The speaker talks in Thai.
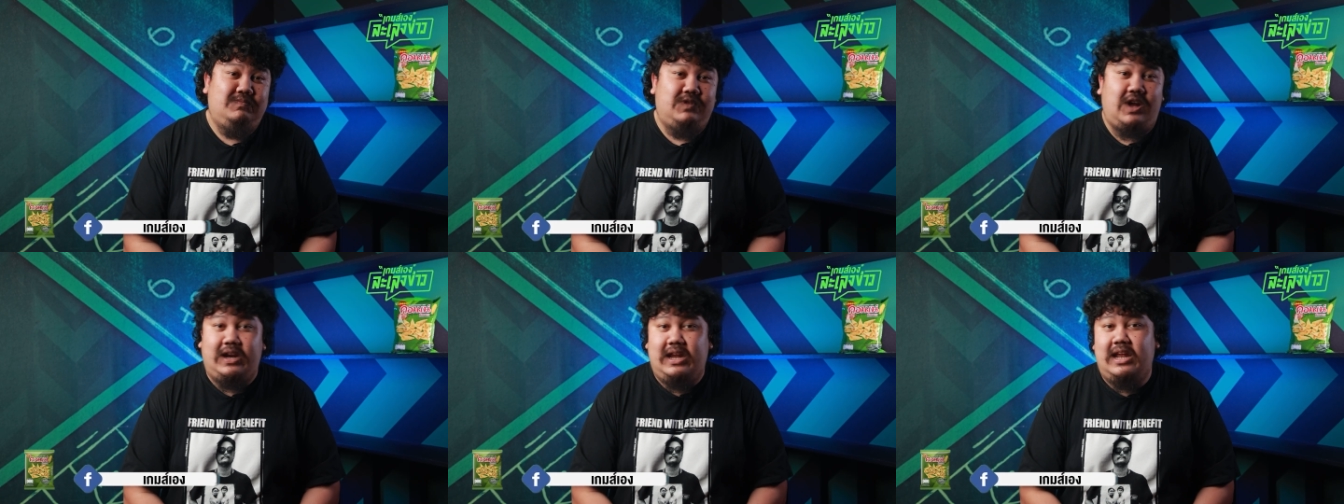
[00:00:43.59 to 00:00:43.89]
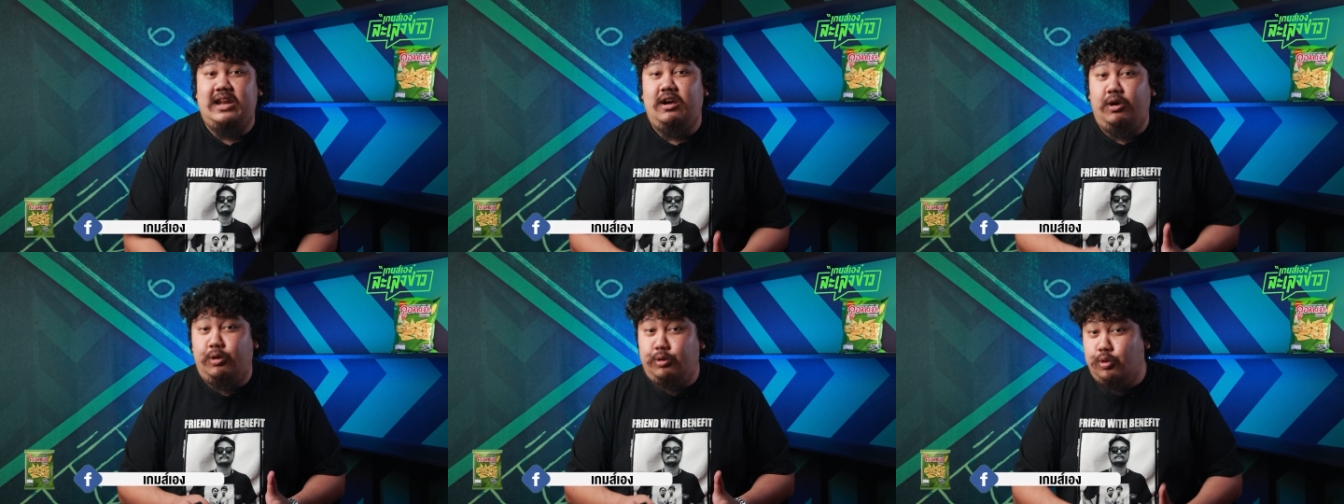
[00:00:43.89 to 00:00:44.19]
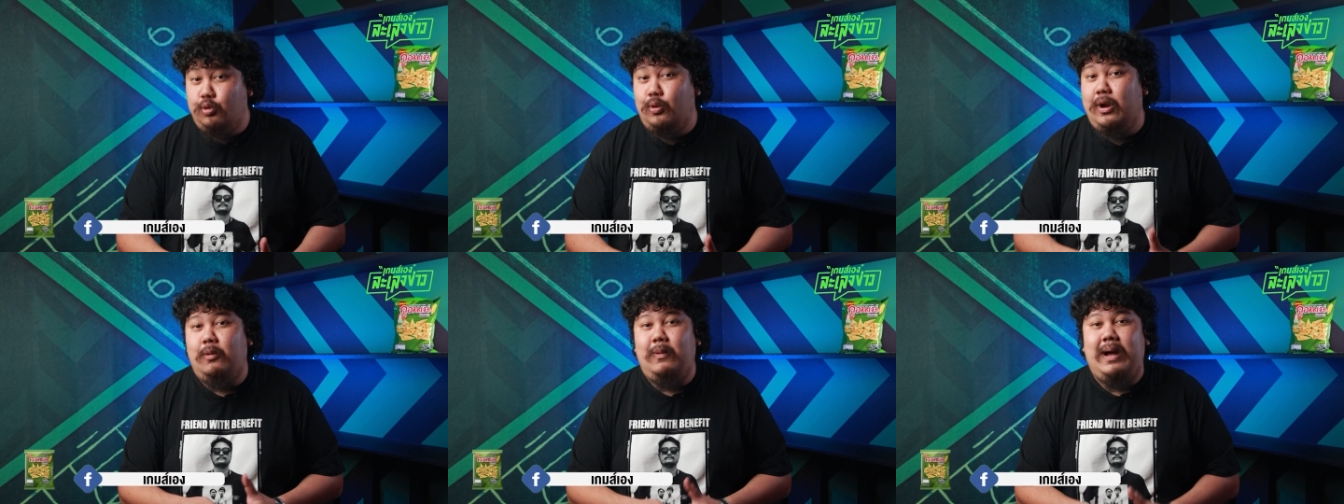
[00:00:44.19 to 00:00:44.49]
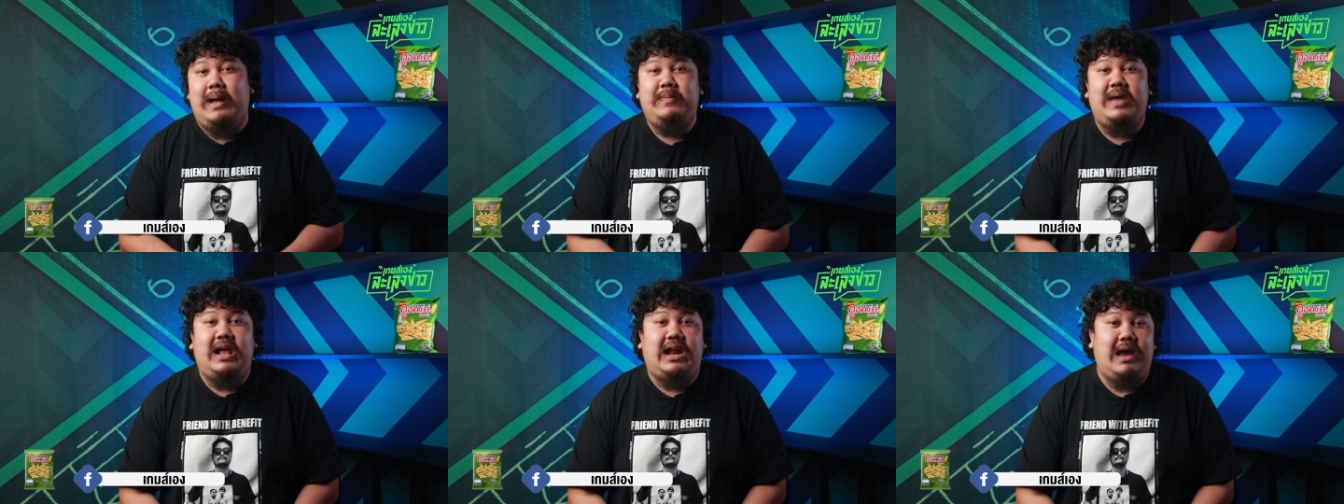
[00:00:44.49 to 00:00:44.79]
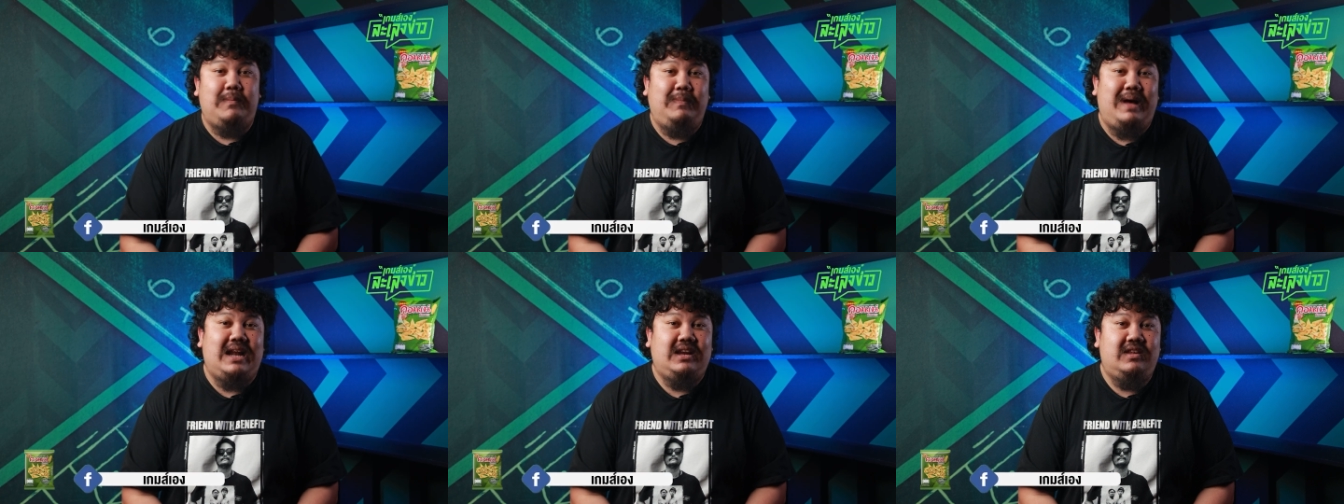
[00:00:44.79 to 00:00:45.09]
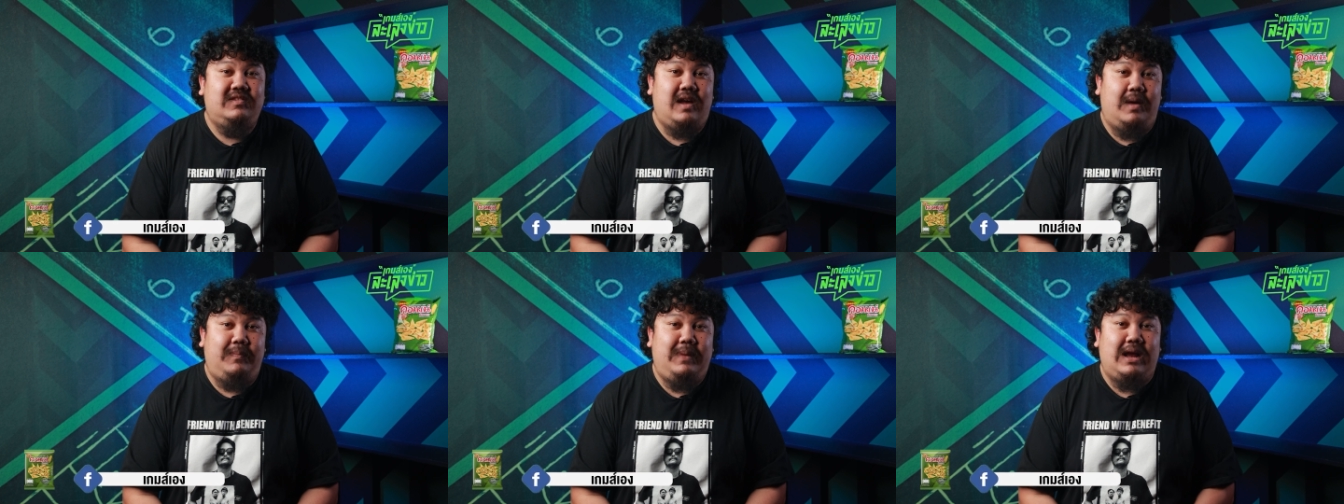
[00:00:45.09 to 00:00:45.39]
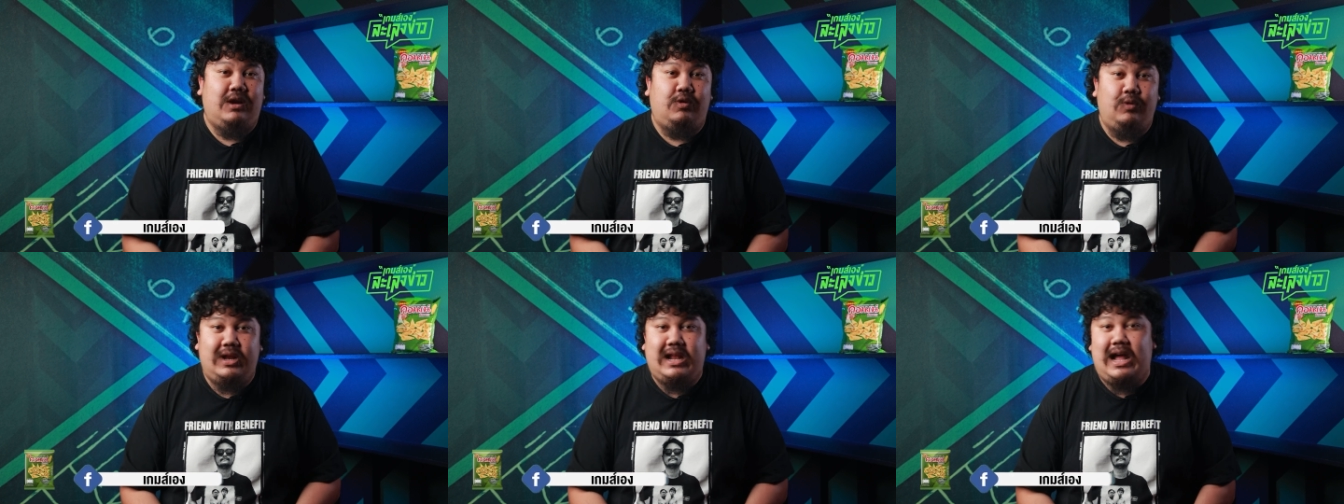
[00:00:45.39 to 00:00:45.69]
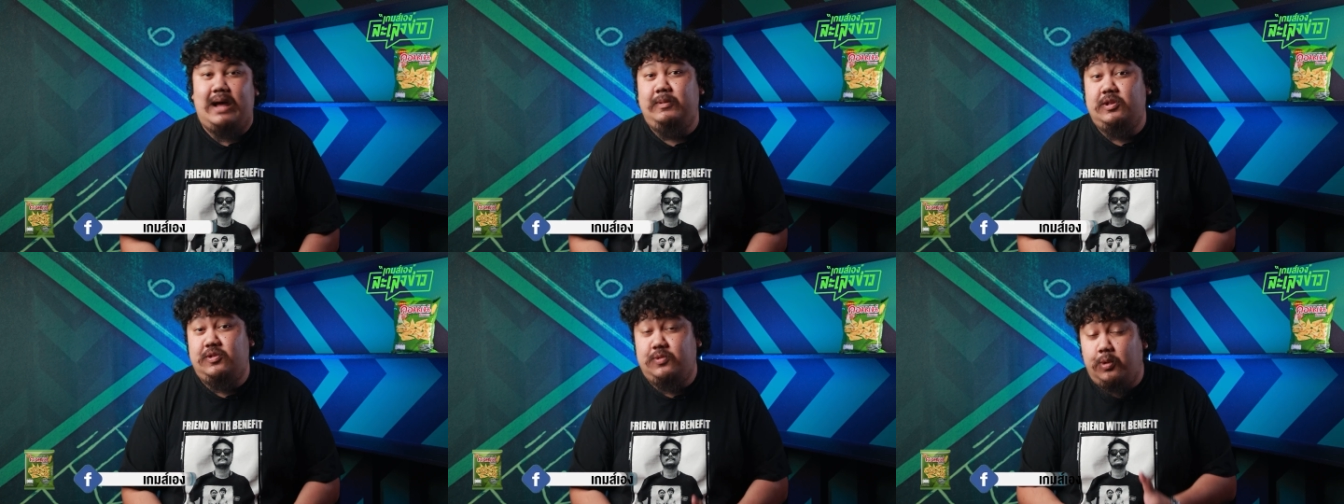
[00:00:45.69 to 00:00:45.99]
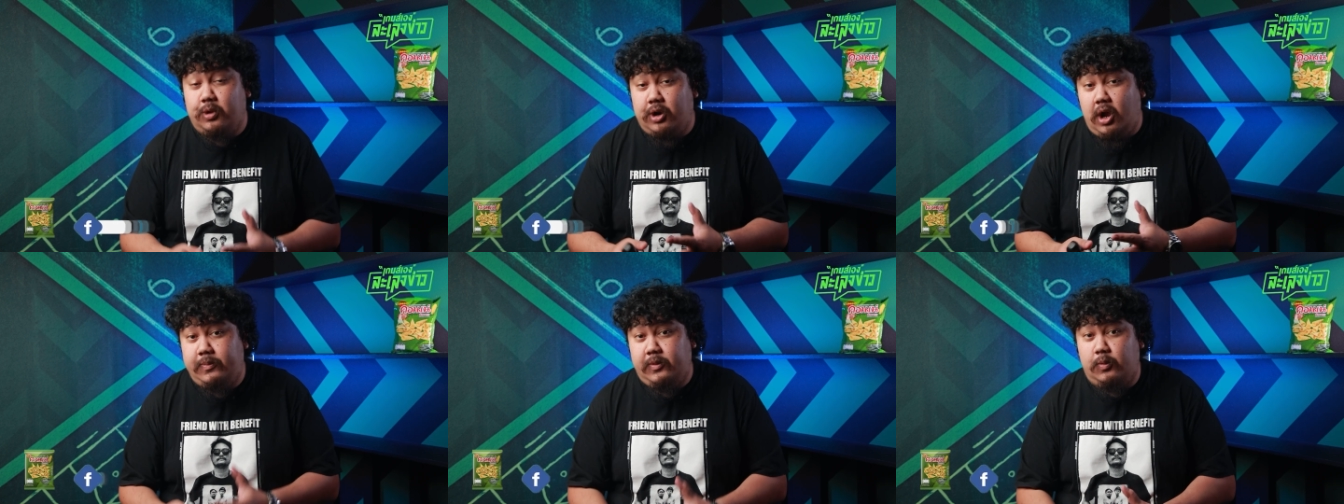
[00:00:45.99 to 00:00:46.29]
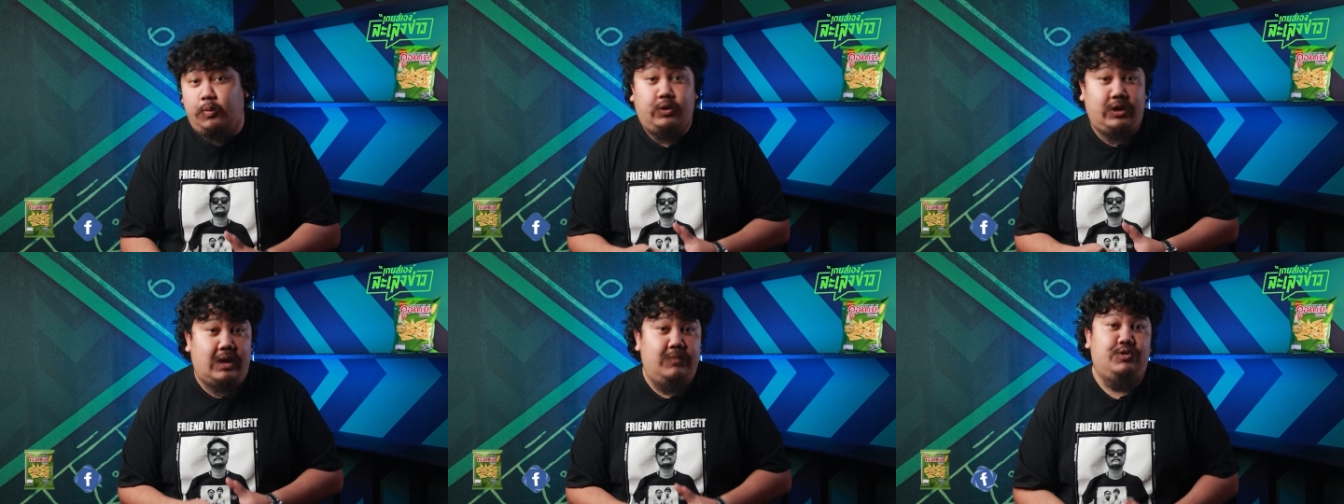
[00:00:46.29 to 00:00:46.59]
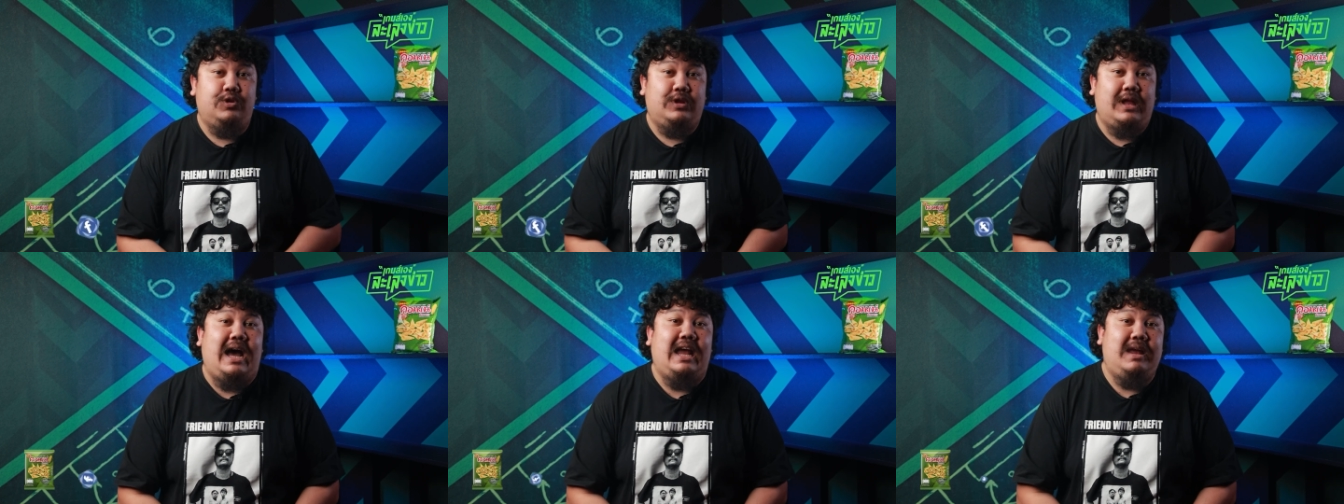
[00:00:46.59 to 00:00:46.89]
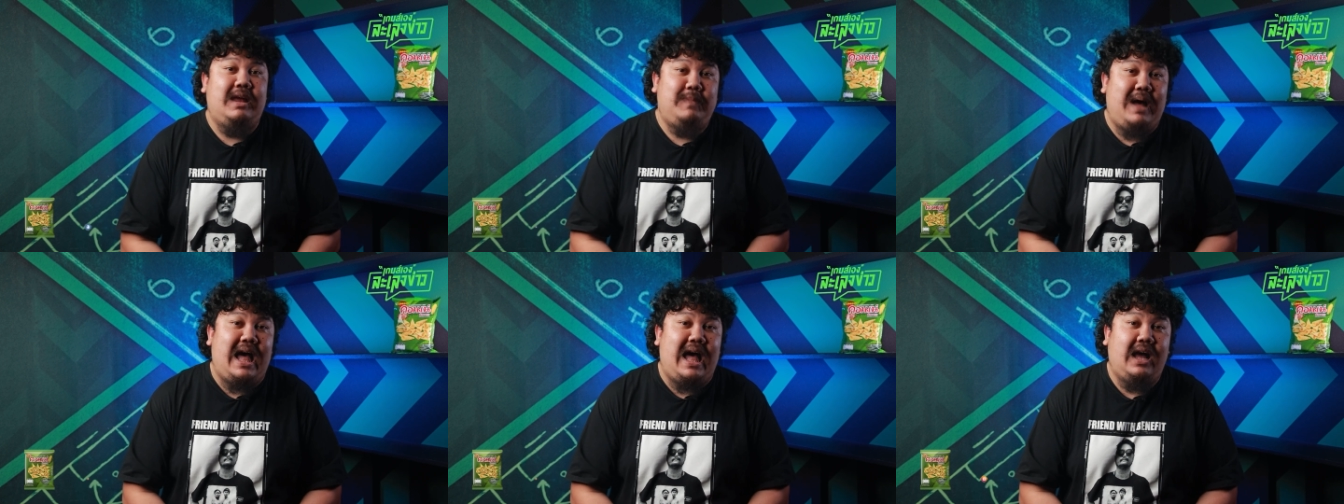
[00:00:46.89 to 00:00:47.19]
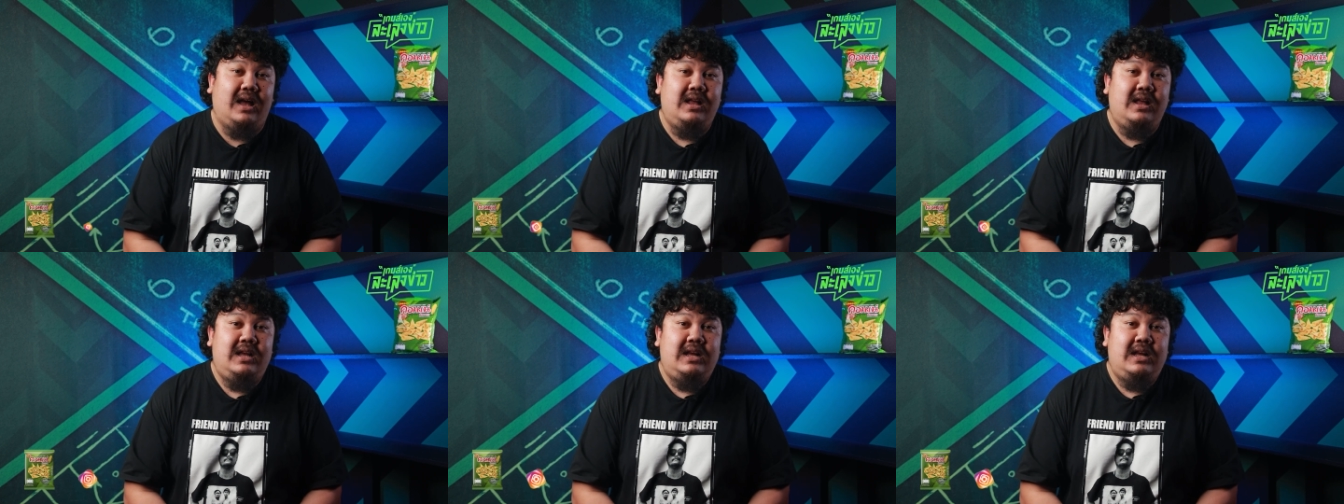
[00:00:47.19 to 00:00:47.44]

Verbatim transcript: ตอนนี้เรารู้แล้วว่ามีใครบ้างที่สามารถกรุยทางไปสู่รอบสมุทีมสุดท้ายได้บ้าง